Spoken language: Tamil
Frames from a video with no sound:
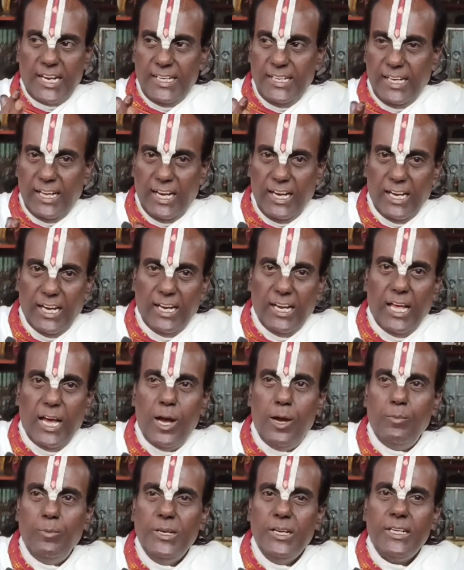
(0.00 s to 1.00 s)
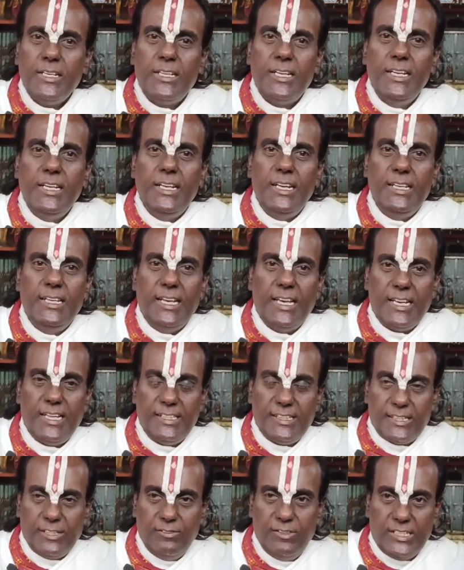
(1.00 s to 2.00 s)
தானியங்கள் எல்லாம் கீழே
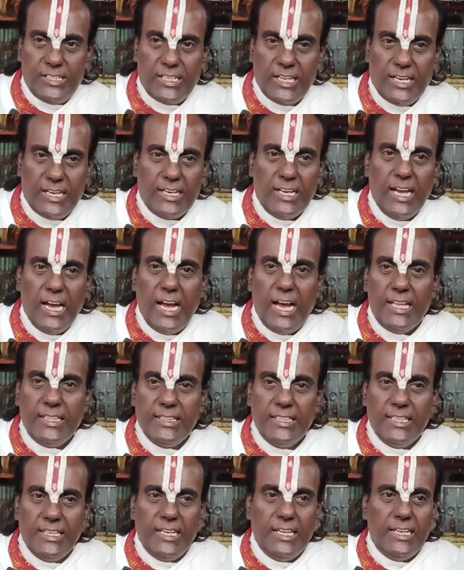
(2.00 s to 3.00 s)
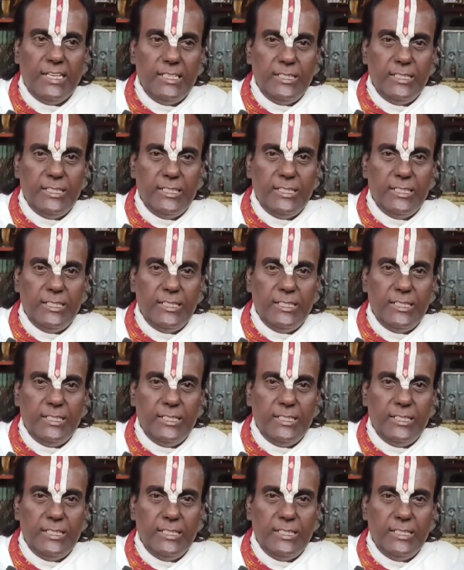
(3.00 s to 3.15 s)
இறைத்து விட்டார் அந்த